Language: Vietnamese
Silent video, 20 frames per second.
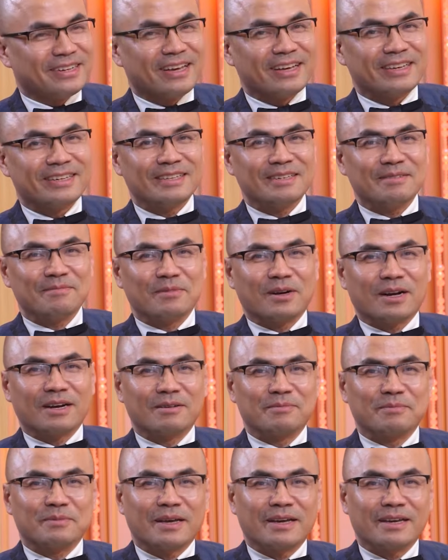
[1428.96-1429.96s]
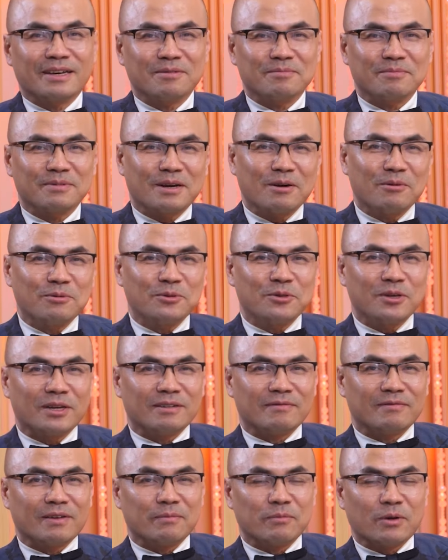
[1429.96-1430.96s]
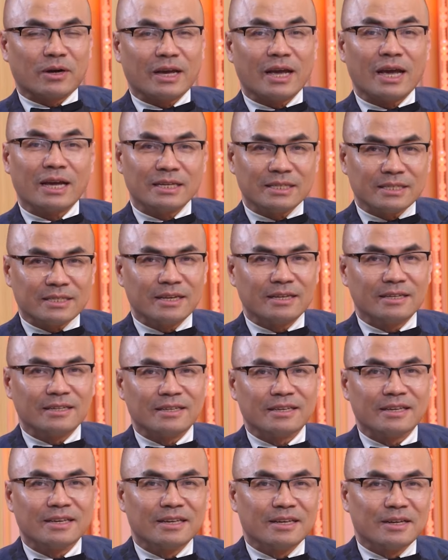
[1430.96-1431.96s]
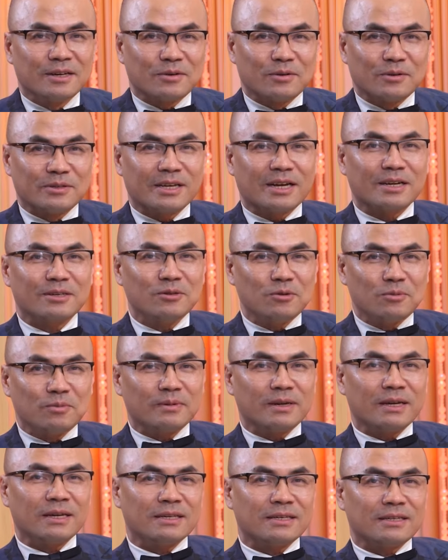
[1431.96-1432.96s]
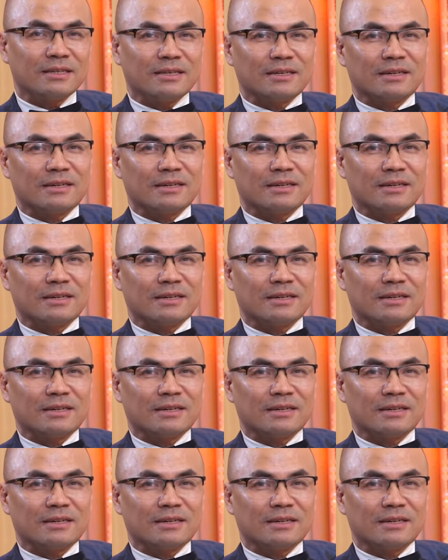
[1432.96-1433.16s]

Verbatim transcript: đấy mọi người thấy không câu chuyện về một cái hành trình của trang nhung đấy